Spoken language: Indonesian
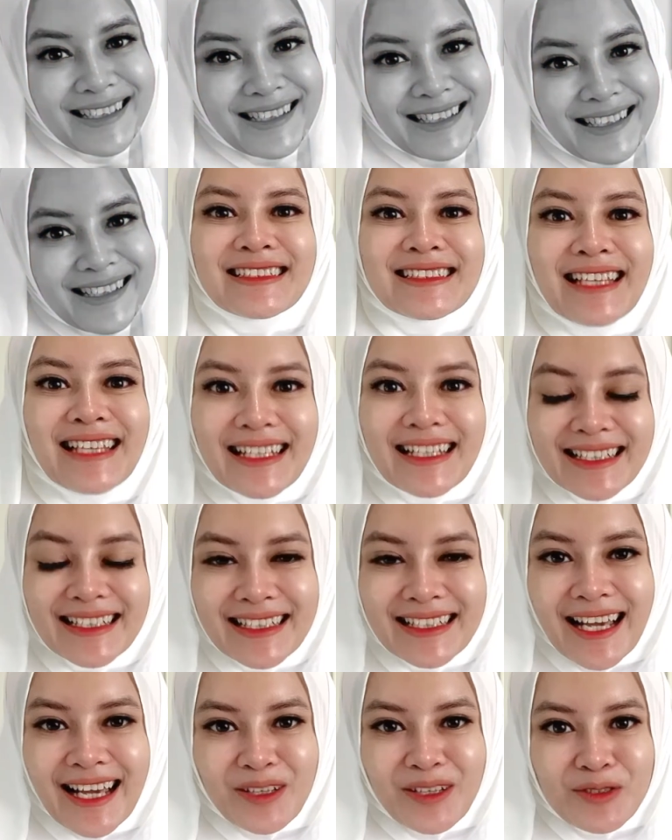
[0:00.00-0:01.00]

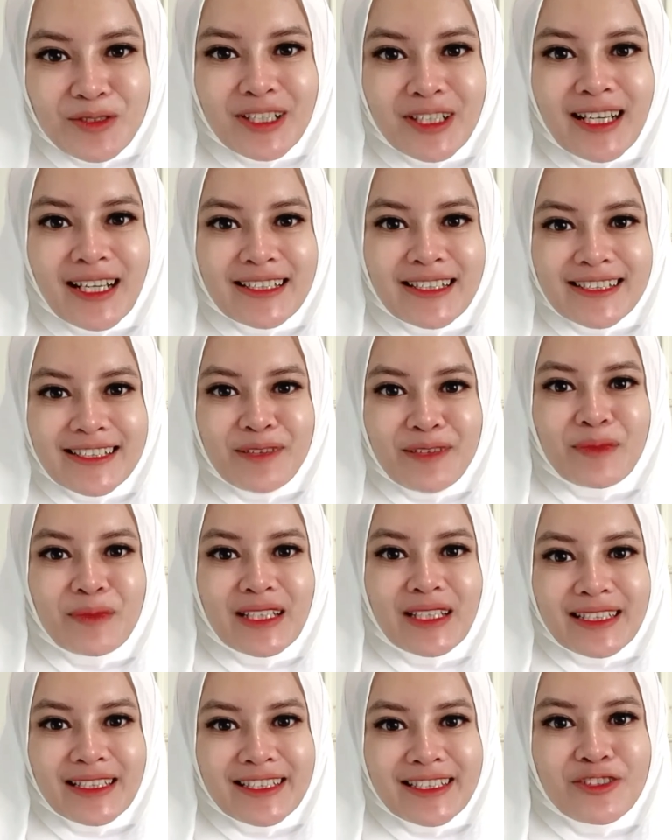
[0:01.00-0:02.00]
Jadi aku sengaja
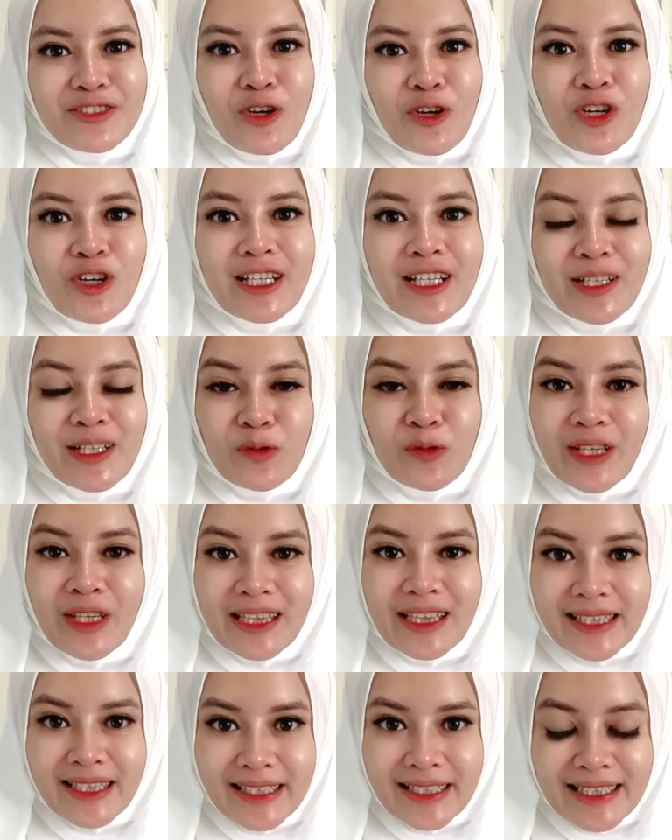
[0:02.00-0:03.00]
beli jogger
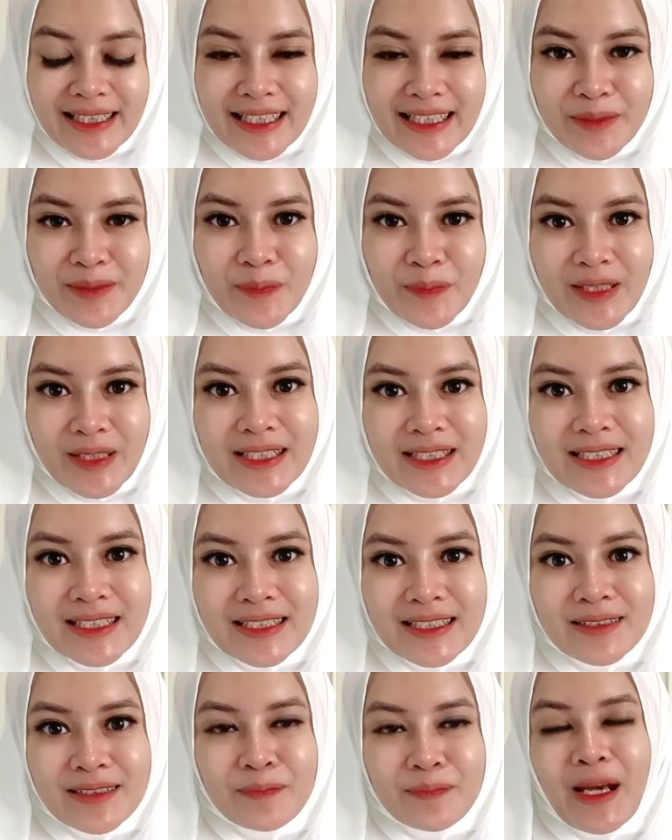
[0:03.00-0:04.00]
winter
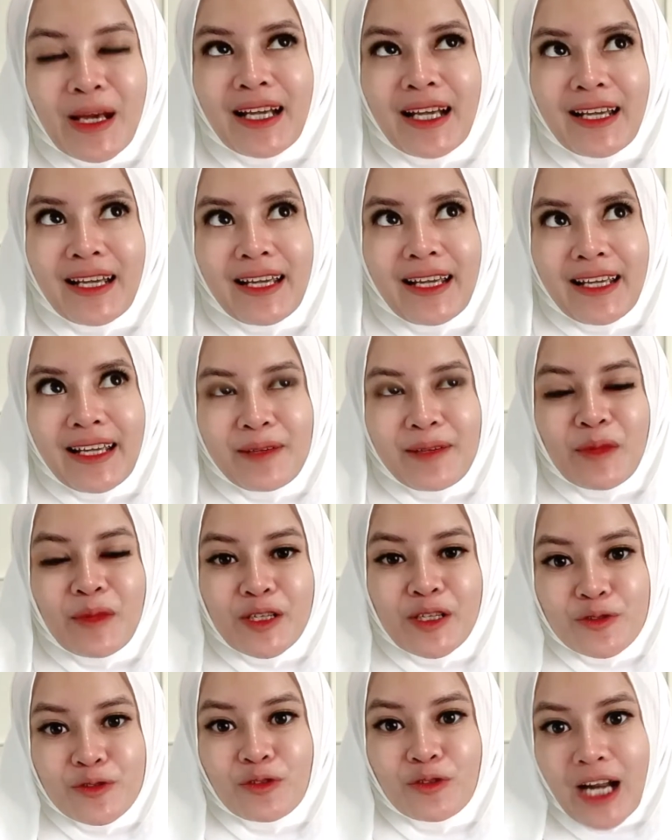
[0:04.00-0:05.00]
plus pakai
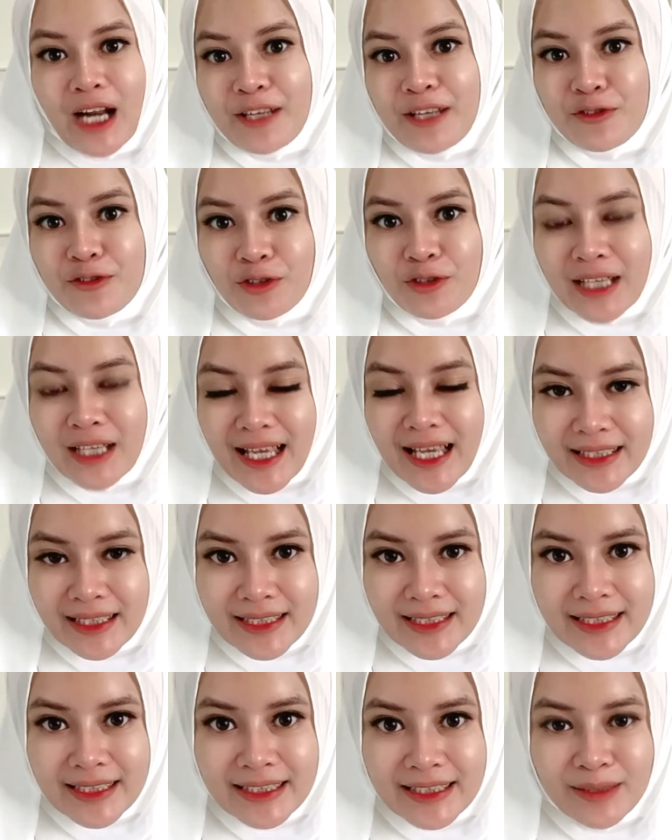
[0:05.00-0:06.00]
baju rajut
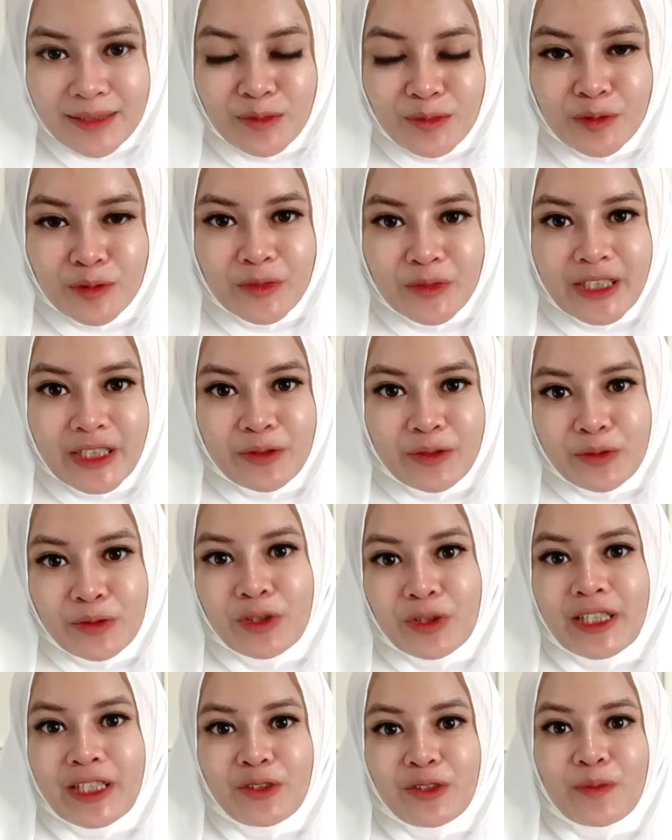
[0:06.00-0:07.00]
lagi sebelum
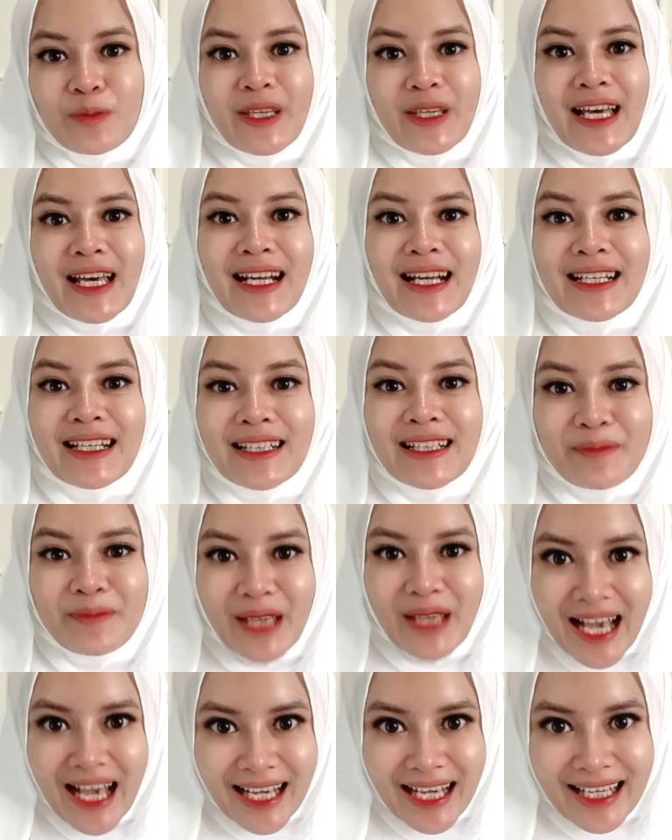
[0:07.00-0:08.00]
tidur itu biar
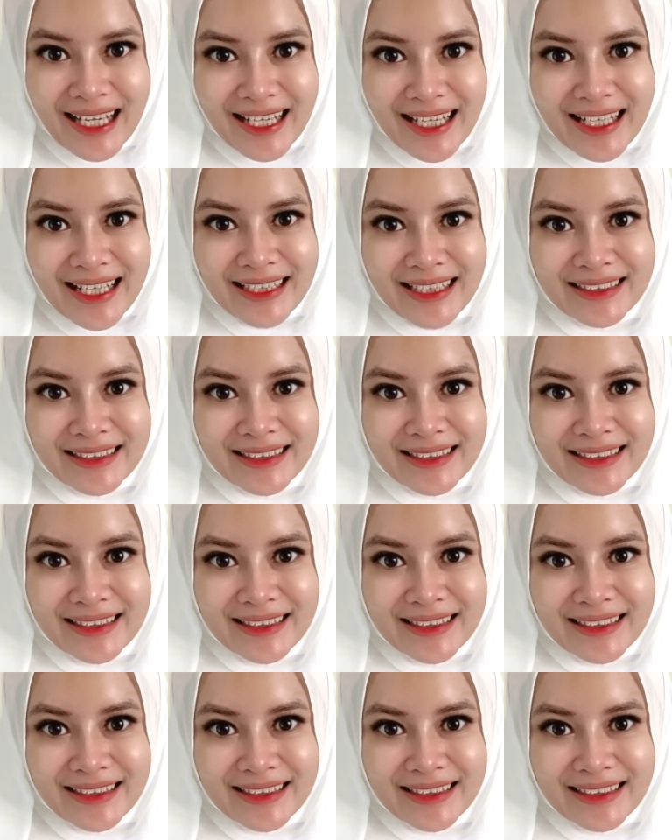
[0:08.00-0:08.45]
lebih hangat.